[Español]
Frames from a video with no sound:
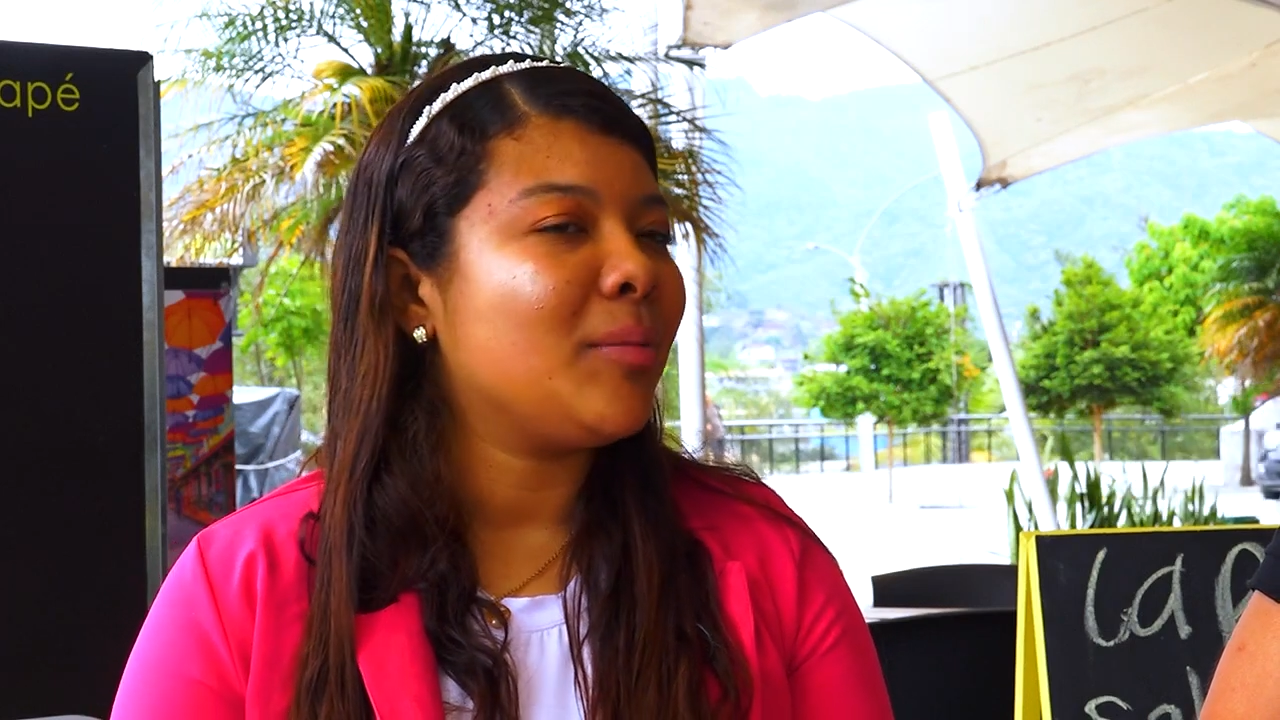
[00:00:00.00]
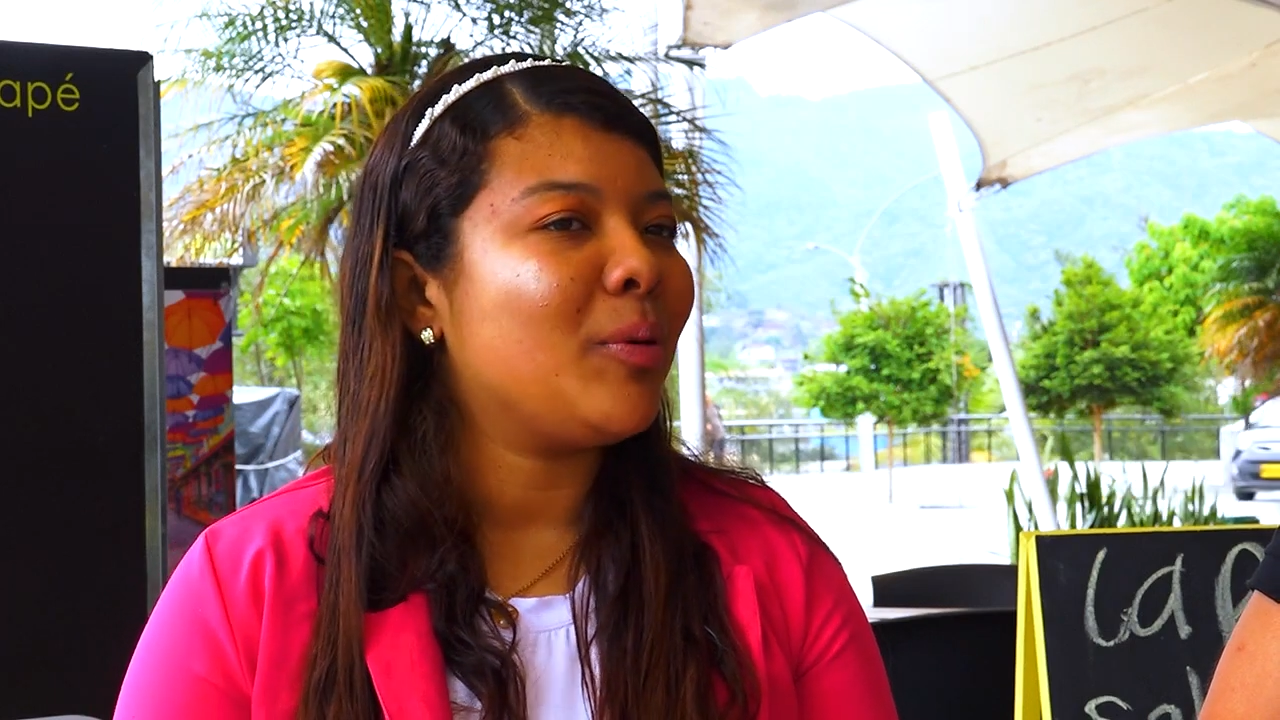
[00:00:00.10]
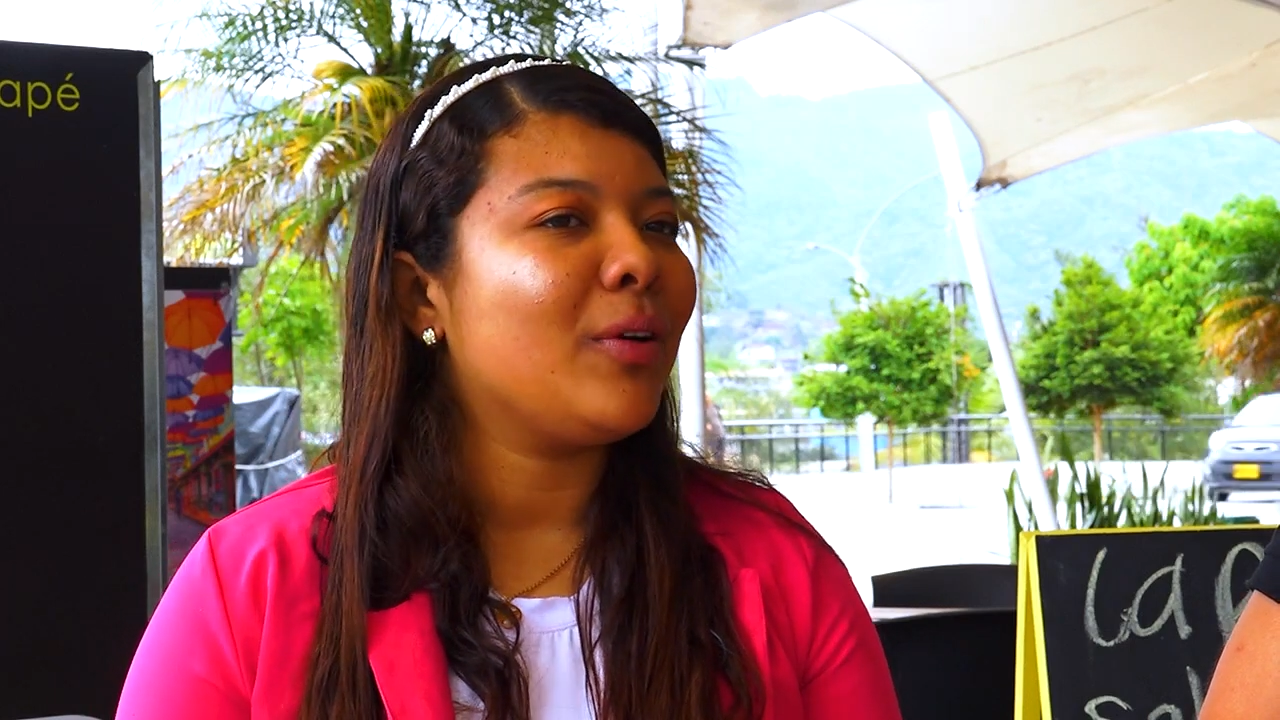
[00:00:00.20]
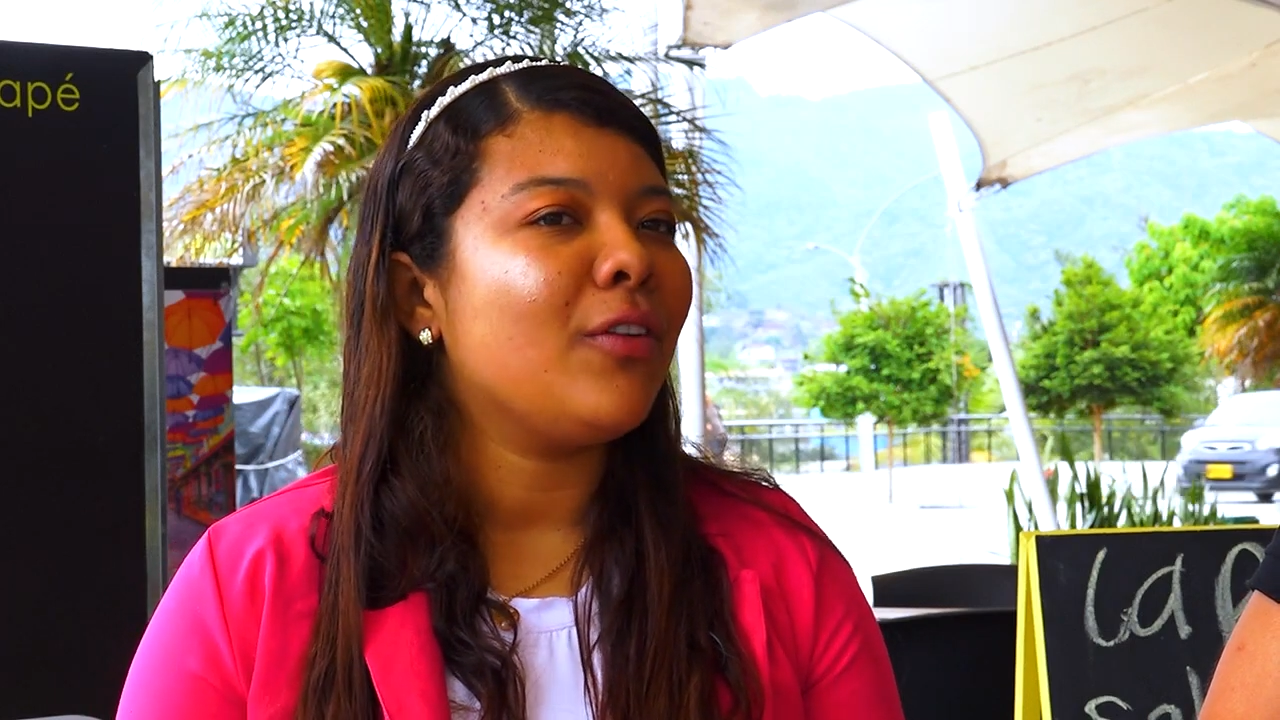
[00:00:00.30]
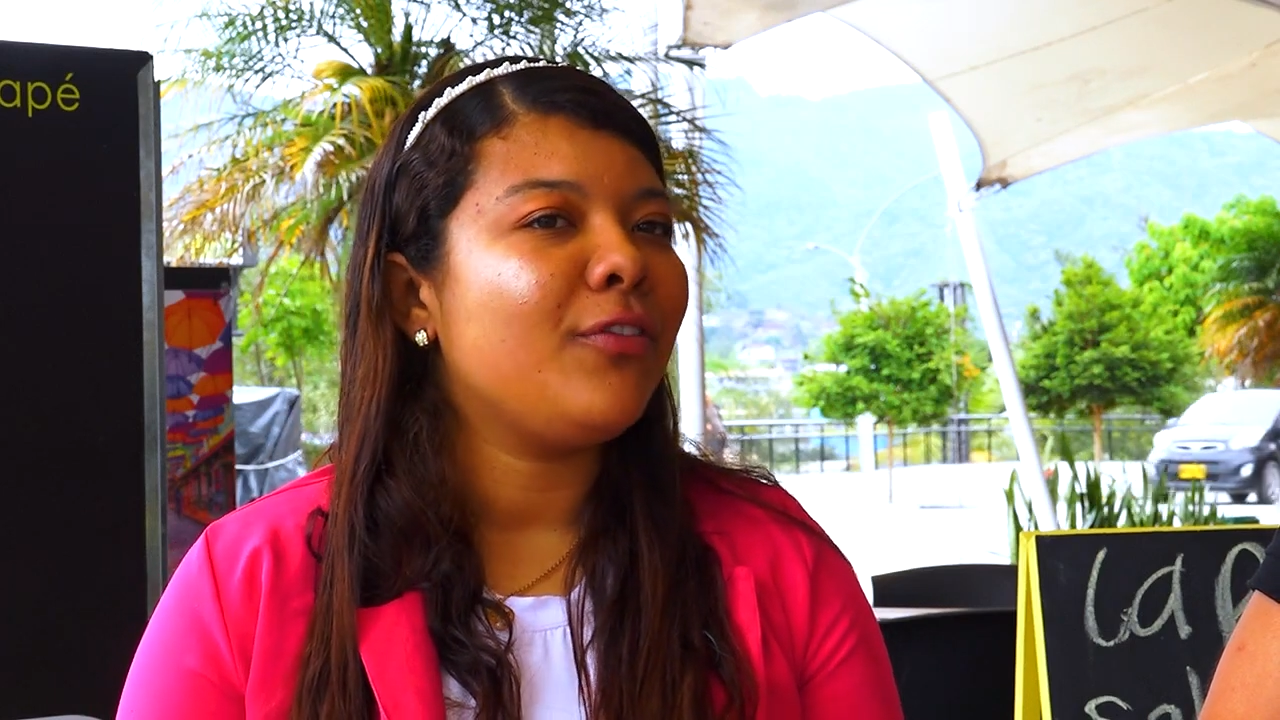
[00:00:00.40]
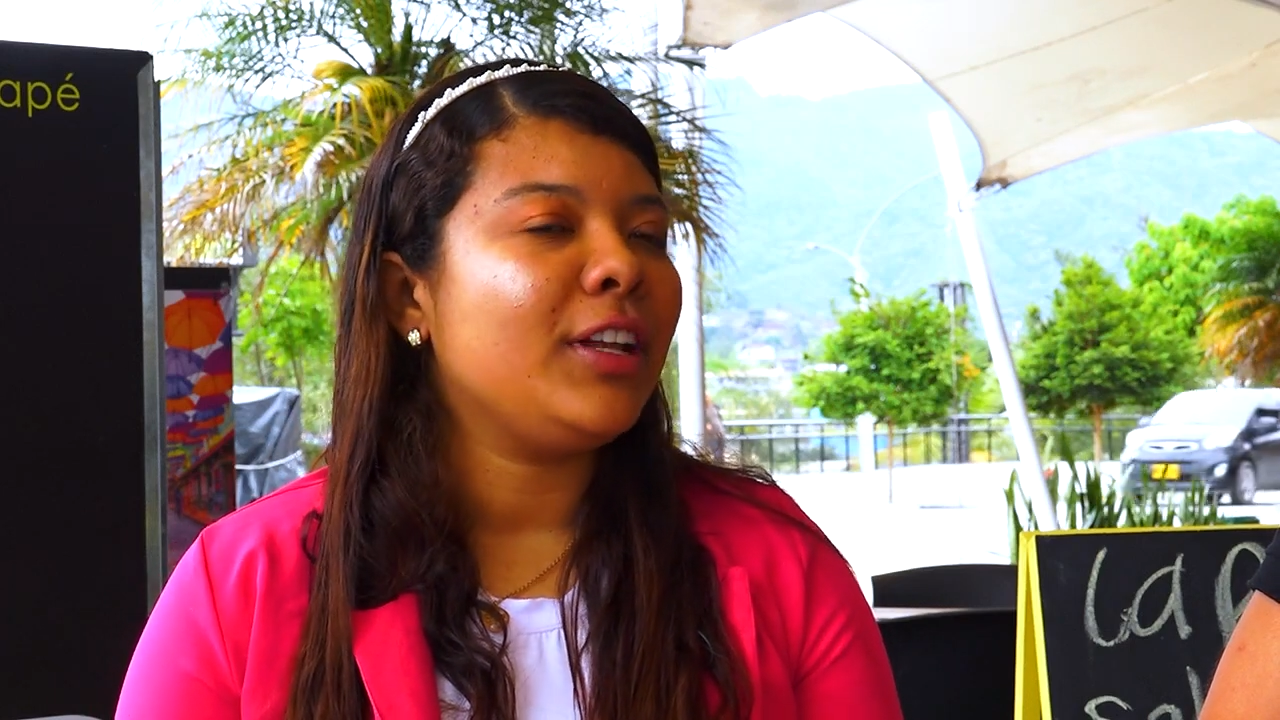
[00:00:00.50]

te ponga un